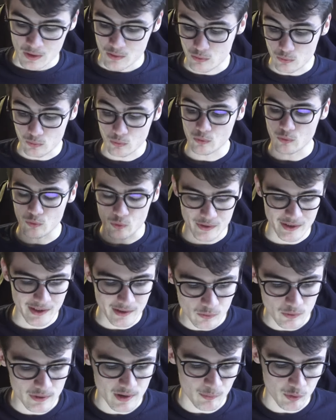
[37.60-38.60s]
sur le, le
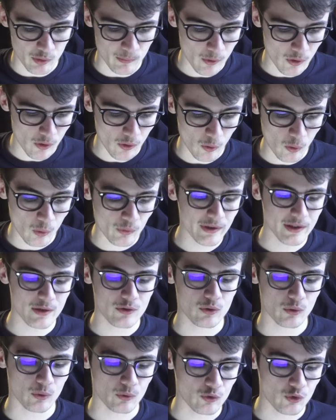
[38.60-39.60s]
kit, tout simplement, on est sur